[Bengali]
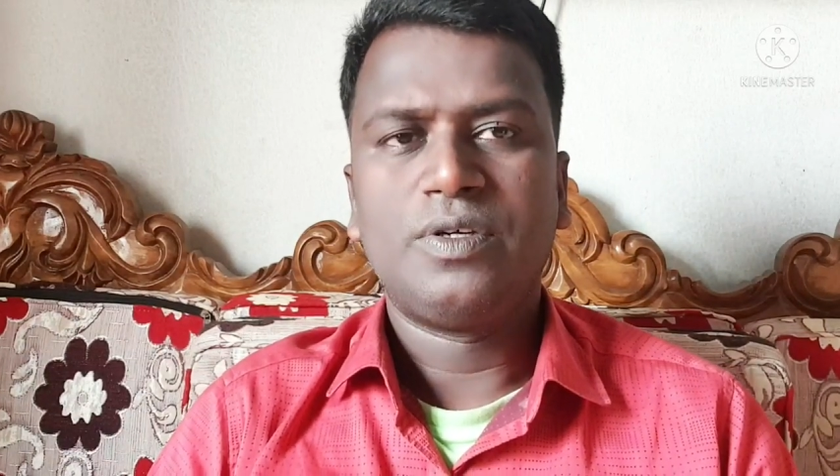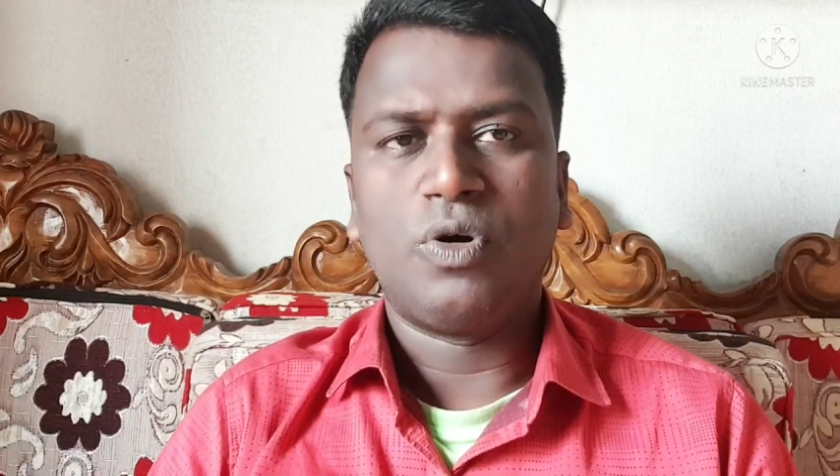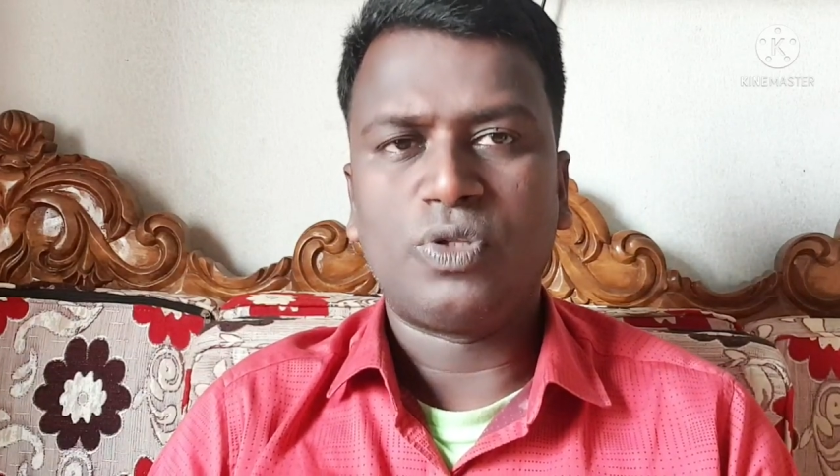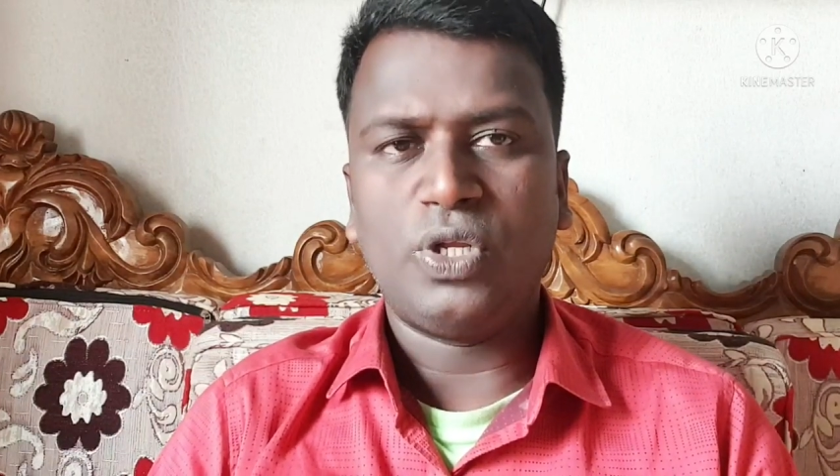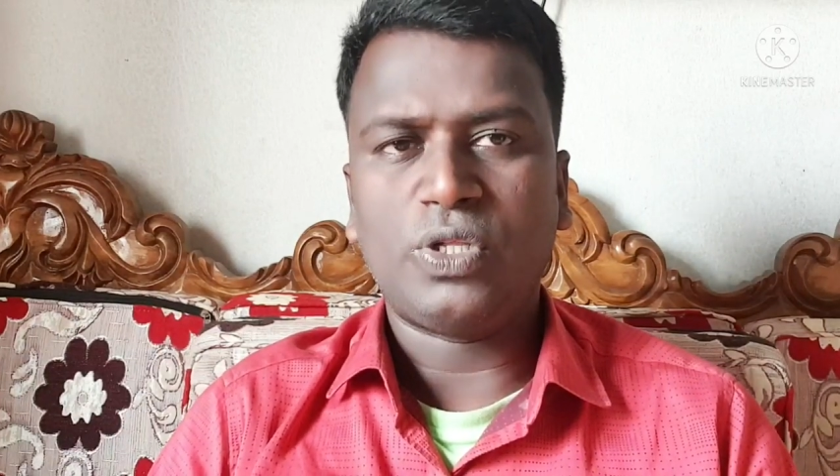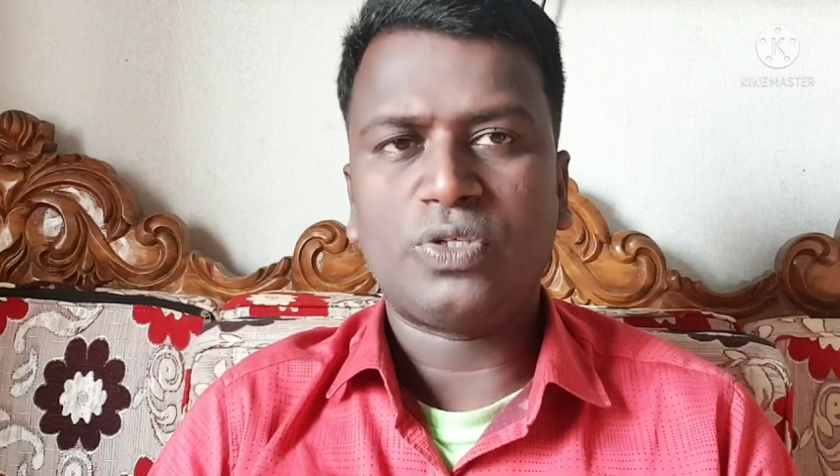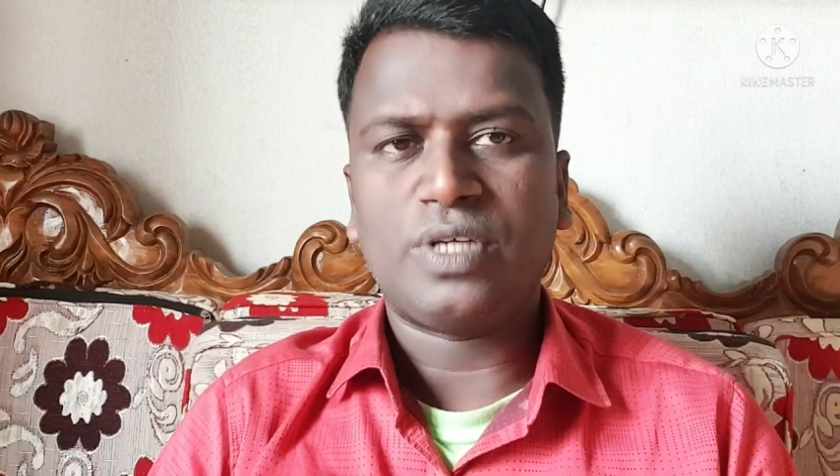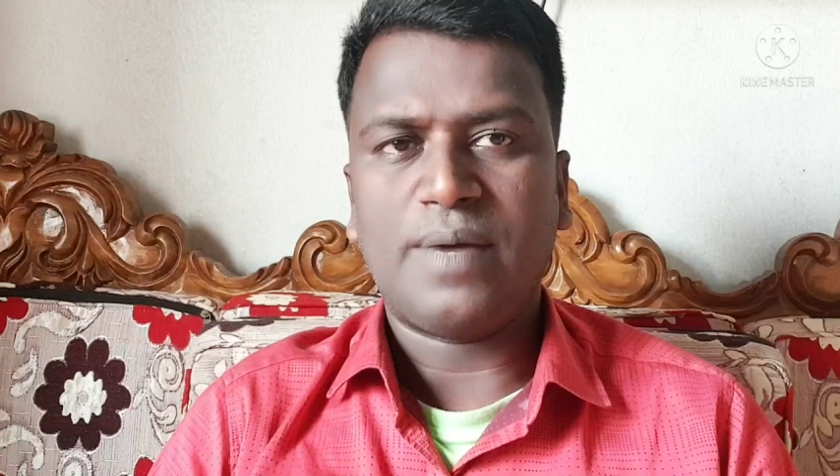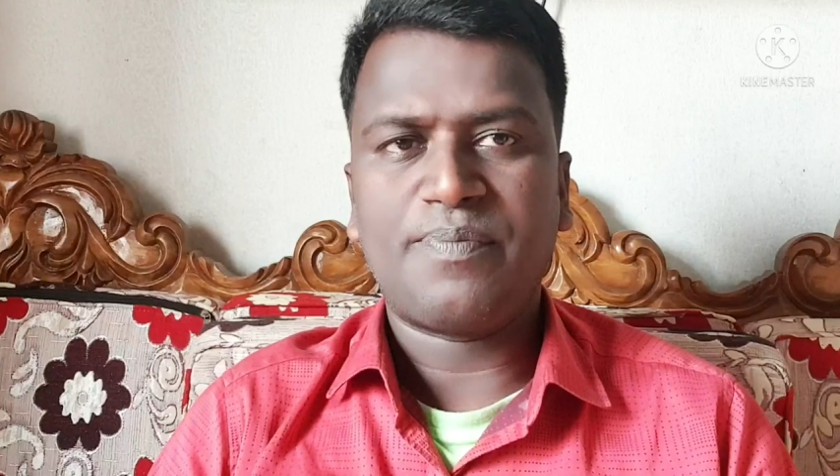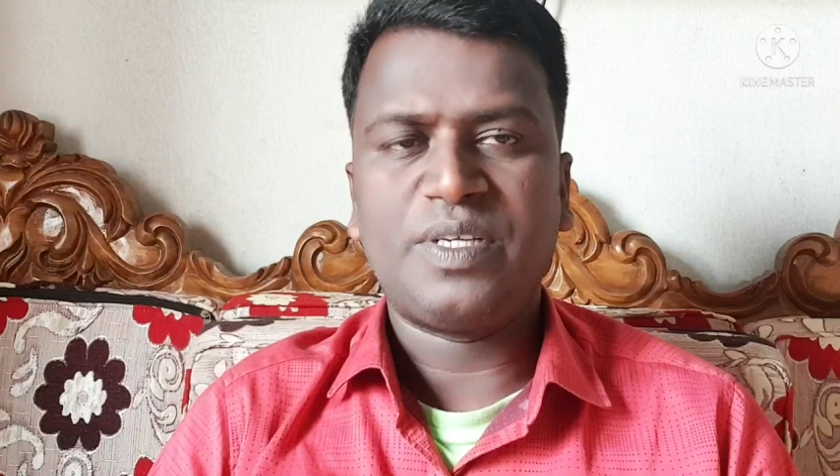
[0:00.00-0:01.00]
অতিরিক্ত
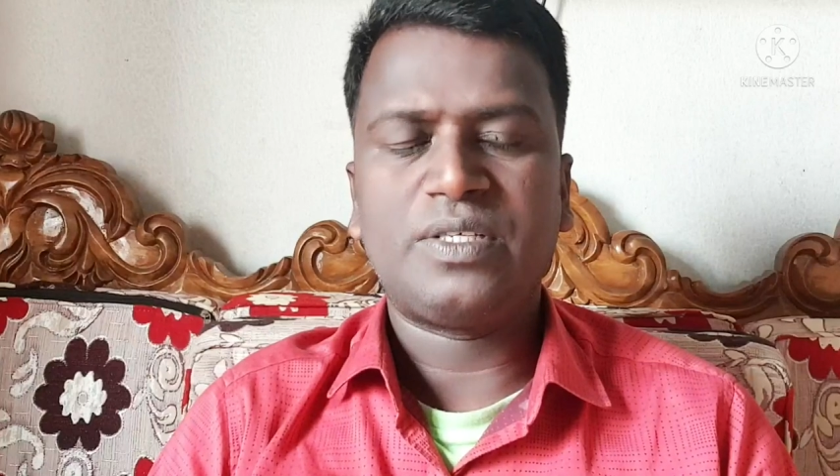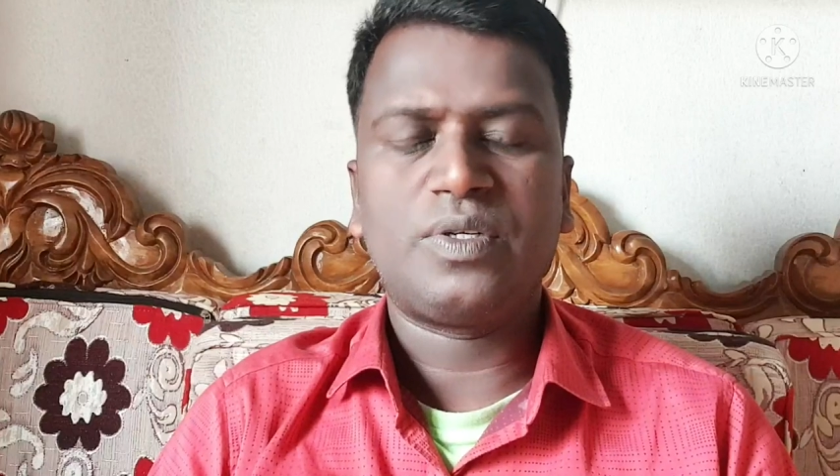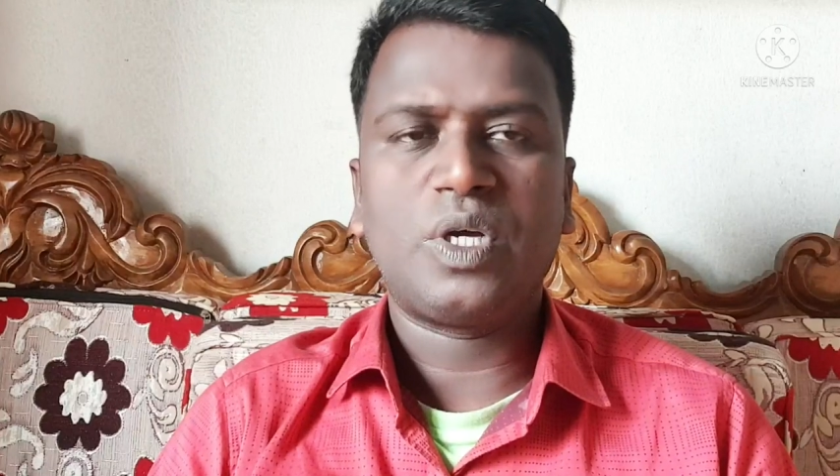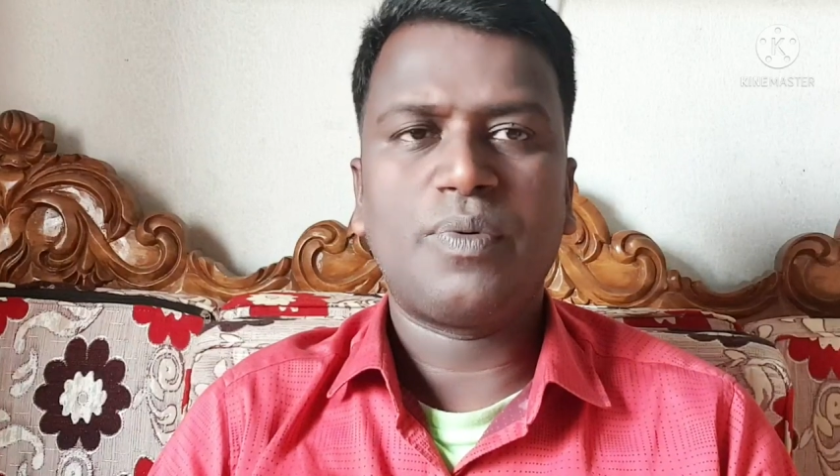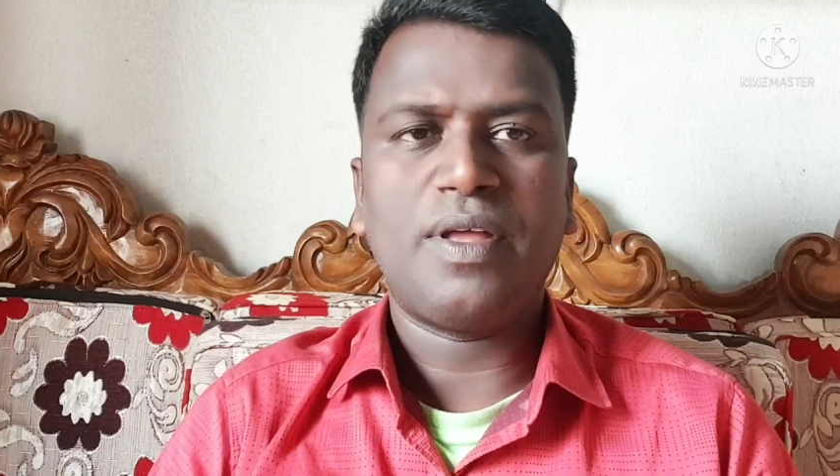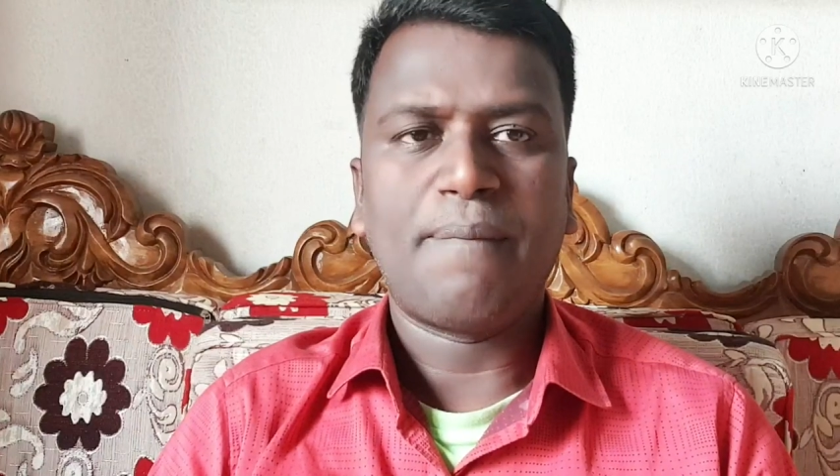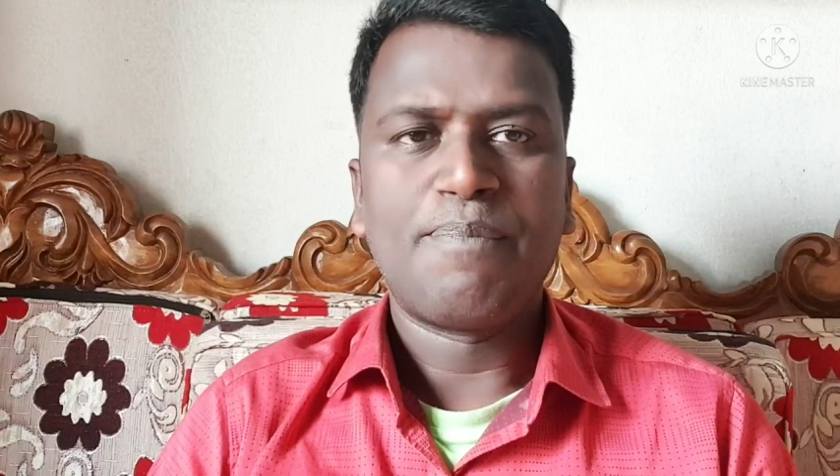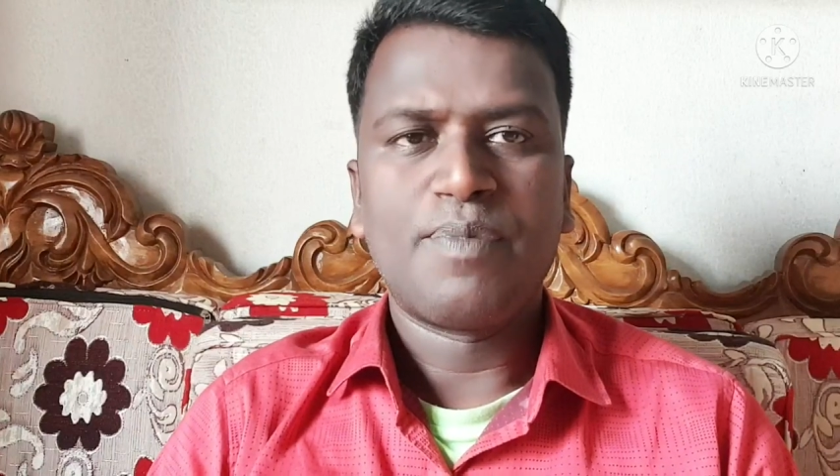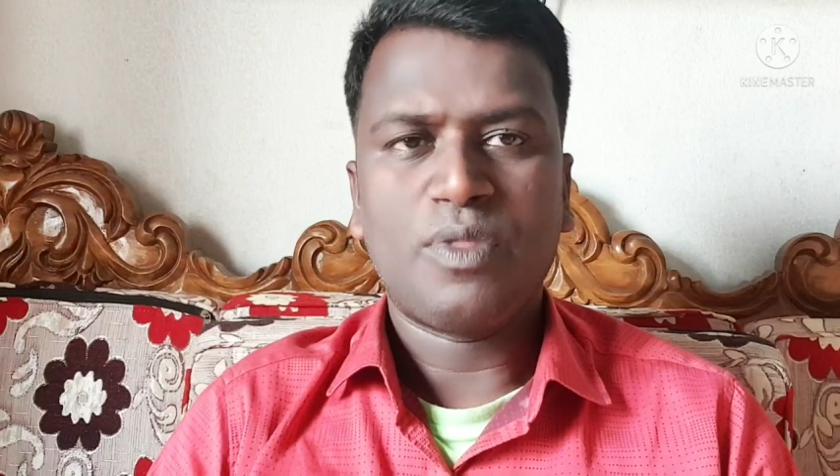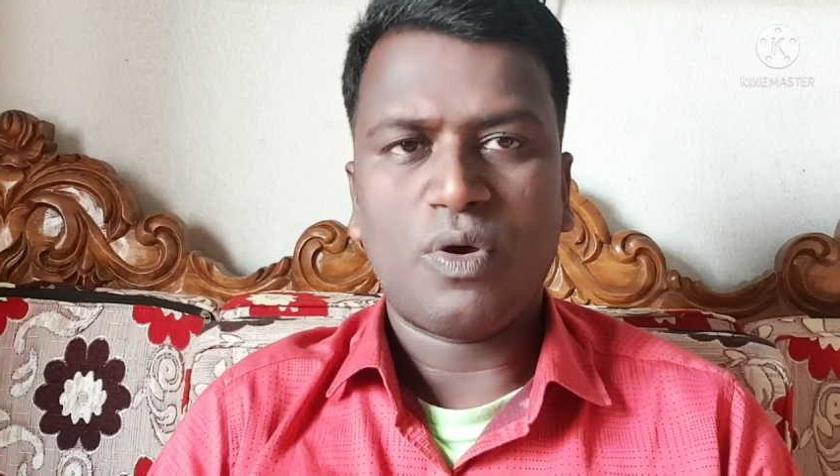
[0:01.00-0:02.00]
চাপ সৃষ্টি হবে
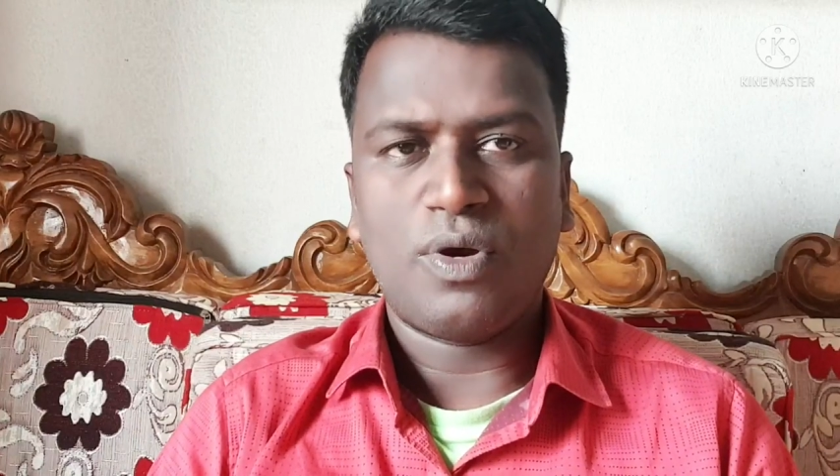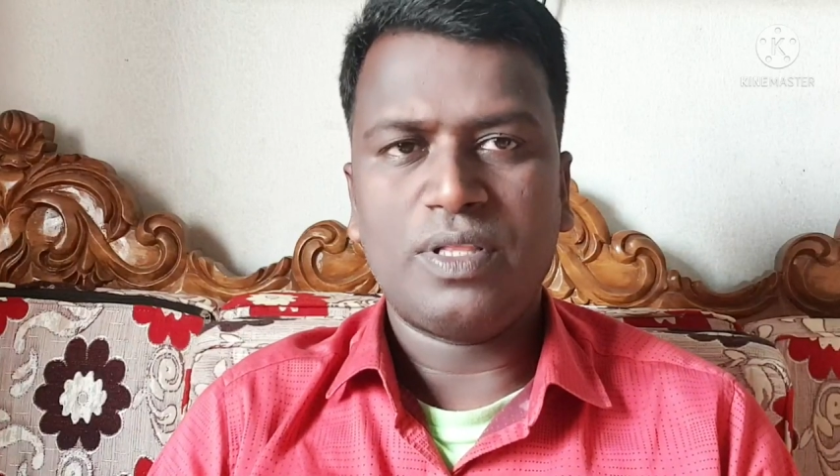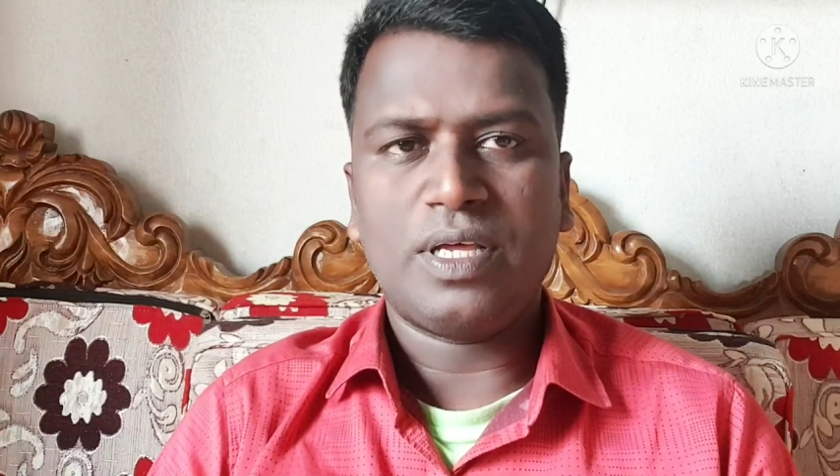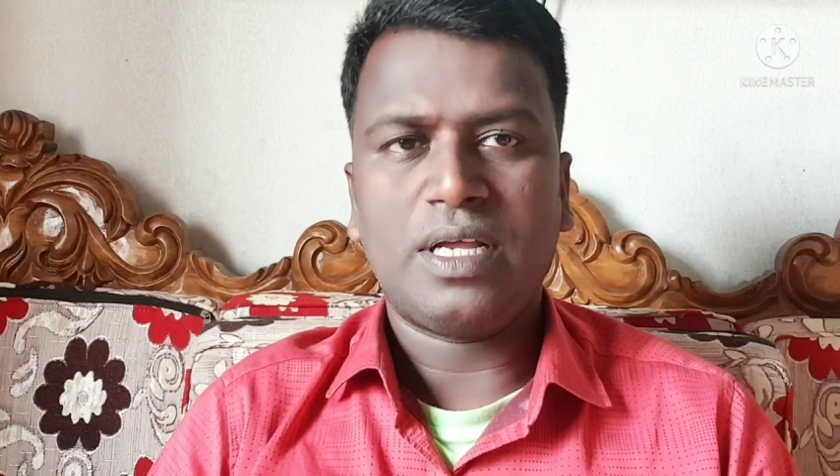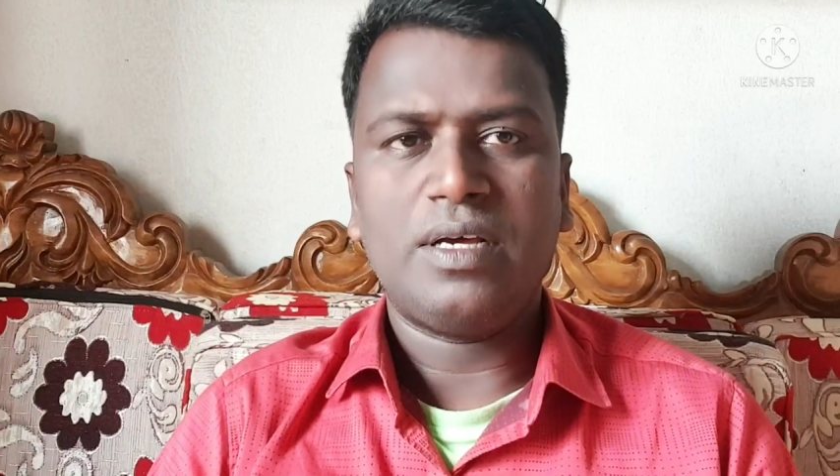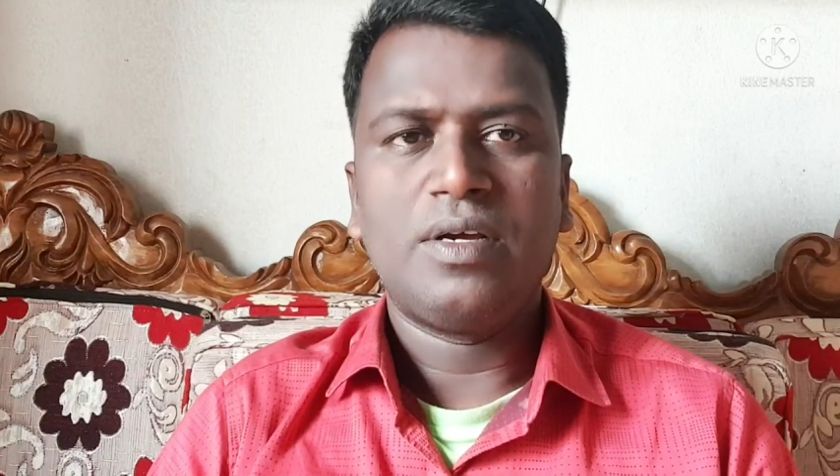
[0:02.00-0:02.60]
তখনই তারা